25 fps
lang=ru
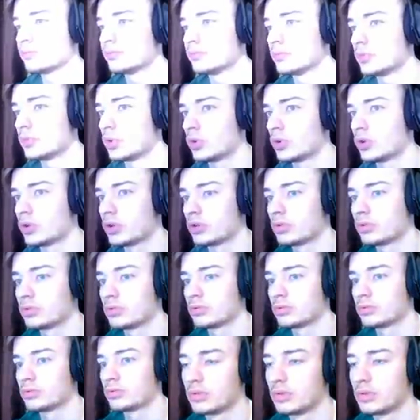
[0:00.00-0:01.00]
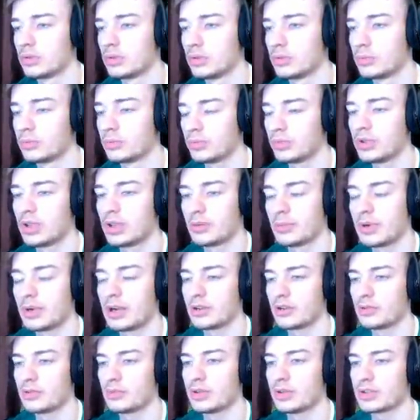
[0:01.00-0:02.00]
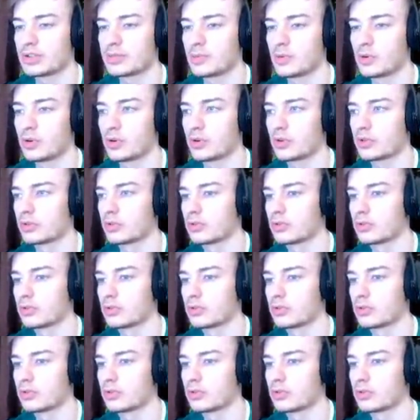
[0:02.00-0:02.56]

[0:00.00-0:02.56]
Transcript: Ух. Нормально он меня сбоку.